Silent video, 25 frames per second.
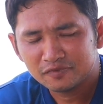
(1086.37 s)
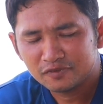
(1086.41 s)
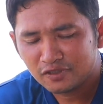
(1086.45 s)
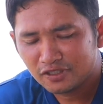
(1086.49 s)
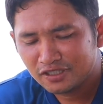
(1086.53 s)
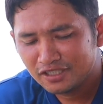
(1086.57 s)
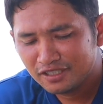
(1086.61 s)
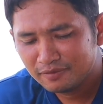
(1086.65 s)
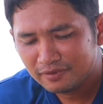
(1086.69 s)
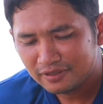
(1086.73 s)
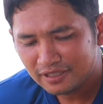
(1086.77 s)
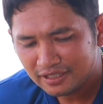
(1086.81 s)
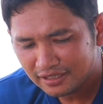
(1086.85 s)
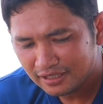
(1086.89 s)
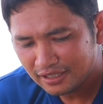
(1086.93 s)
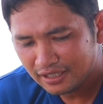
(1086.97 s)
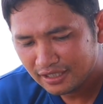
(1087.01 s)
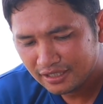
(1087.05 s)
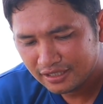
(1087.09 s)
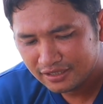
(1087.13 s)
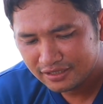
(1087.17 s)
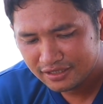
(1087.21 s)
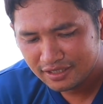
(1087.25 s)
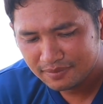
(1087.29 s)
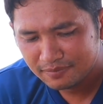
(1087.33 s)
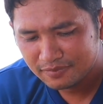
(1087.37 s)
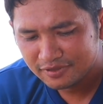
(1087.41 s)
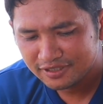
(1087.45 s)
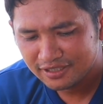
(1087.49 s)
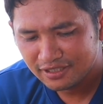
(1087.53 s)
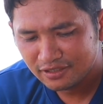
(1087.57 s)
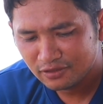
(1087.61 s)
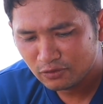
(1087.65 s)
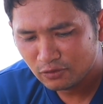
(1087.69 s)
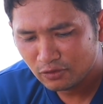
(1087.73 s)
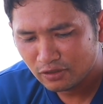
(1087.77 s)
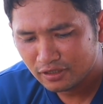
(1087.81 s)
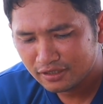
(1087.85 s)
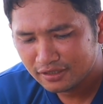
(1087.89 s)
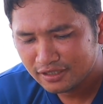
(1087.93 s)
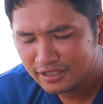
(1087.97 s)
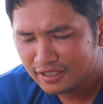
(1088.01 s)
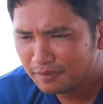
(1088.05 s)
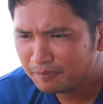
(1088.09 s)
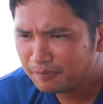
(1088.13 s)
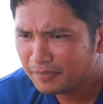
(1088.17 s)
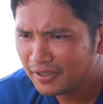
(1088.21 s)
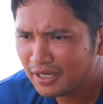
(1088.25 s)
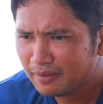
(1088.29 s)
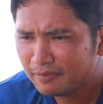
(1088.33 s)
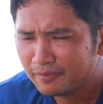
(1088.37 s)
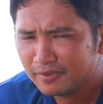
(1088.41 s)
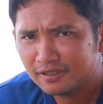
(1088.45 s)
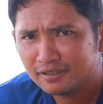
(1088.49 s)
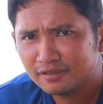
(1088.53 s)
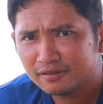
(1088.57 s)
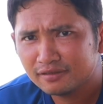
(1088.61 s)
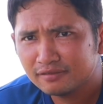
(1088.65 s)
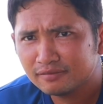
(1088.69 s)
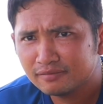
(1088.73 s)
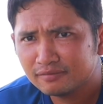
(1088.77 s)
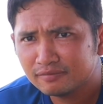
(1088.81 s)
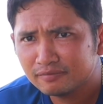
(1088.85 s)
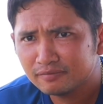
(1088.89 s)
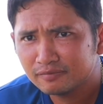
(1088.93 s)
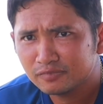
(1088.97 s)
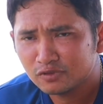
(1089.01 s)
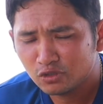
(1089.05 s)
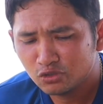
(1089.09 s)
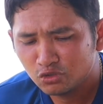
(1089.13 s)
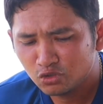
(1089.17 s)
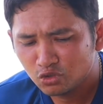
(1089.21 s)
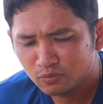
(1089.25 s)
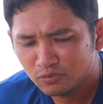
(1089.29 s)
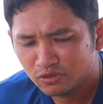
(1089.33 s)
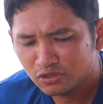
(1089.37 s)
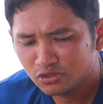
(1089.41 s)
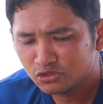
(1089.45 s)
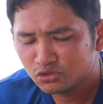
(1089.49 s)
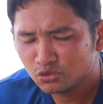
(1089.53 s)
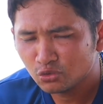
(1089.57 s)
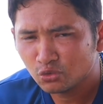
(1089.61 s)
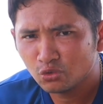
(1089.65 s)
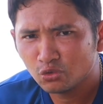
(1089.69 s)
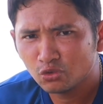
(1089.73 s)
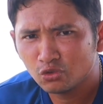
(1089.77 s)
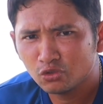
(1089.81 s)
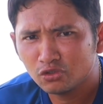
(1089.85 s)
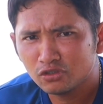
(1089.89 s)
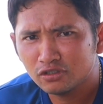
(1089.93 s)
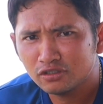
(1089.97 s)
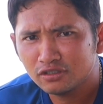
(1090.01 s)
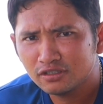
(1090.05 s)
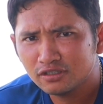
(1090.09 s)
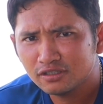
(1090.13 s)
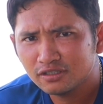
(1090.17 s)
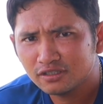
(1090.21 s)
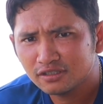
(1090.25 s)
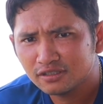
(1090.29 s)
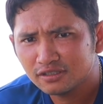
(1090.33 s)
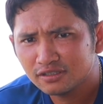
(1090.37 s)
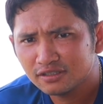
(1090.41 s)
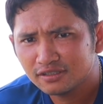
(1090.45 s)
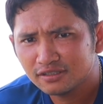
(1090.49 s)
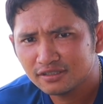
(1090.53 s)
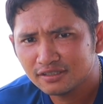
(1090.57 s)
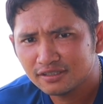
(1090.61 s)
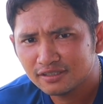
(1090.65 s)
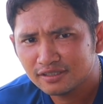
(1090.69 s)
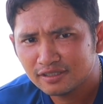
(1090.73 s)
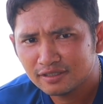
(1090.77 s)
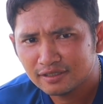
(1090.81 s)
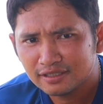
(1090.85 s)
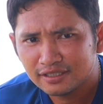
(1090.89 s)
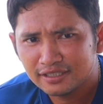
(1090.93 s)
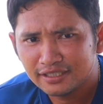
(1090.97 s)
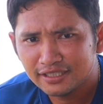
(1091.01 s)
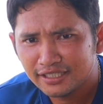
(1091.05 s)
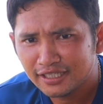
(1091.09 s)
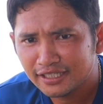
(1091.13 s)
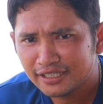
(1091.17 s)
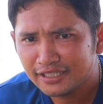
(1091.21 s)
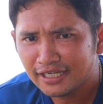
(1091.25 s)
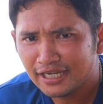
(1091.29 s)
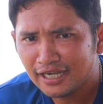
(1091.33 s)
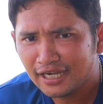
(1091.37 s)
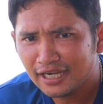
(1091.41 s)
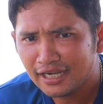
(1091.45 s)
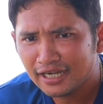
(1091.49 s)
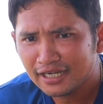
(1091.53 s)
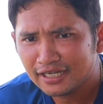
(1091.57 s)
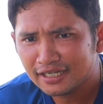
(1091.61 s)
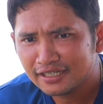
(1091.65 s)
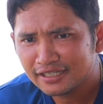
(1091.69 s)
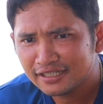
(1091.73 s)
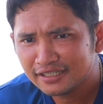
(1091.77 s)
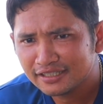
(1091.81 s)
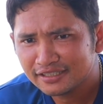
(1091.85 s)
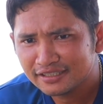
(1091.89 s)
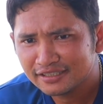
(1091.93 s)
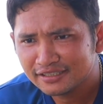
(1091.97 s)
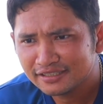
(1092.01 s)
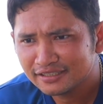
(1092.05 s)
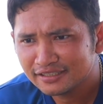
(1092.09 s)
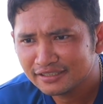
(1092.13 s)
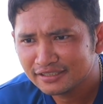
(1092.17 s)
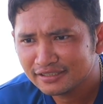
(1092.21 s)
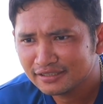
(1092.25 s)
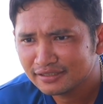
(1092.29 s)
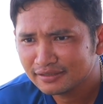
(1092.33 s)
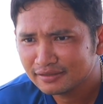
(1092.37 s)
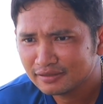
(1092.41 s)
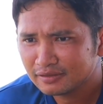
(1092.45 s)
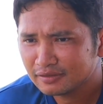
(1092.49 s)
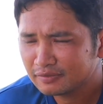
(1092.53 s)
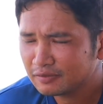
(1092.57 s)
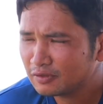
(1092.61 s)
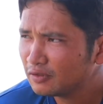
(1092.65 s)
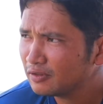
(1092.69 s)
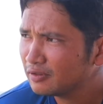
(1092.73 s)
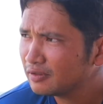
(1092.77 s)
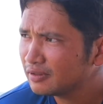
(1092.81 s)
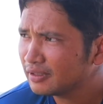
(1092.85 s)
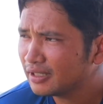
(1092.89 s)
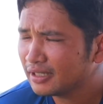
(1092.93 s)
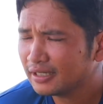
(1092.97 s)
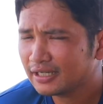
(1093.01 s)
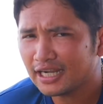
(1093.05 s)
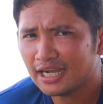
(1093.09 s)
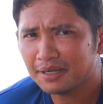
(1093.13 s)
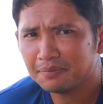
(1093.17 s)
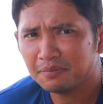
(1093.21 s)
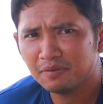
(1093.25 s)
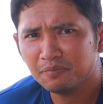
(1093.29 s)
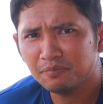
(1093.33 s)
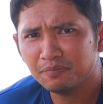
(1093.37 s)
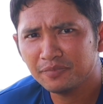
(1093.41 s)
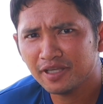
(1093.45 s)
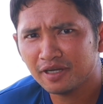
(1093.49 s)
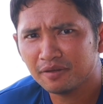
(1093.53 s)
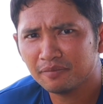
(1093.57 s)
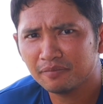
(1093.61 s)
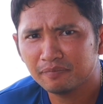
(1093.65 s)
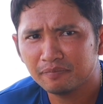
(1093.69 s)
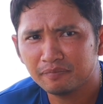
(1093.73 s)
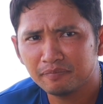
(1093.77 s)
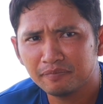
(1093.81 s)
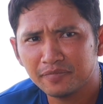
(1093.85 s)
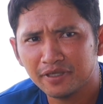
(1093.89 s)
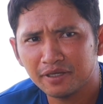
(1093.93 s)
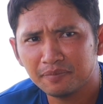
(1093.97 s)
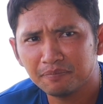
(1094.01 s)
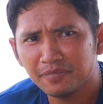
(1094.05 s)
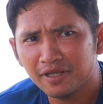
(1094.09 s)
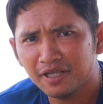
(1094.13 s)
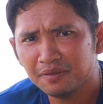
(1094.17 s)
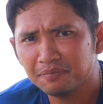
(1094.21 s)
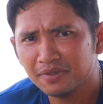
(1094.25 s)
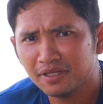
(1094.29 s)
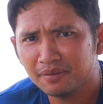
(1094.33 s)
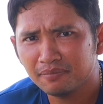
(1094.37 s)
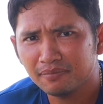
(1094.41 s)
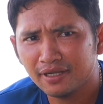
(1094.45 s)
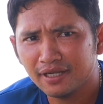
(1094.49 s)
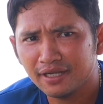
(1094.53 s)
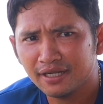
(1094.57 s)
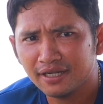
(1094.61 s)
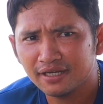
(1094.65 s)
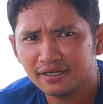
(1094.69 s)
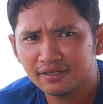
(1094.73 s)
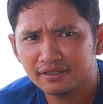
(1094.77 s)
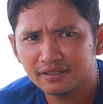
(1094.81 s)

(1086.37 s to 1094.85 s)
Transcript: ตอนนี้อาชีพเกษตรกรเลี้ยงปลามันต้นทุนสูงเลี้ยงยากก็อากาศมันเปลี่ยนไปเปลี่ยนมา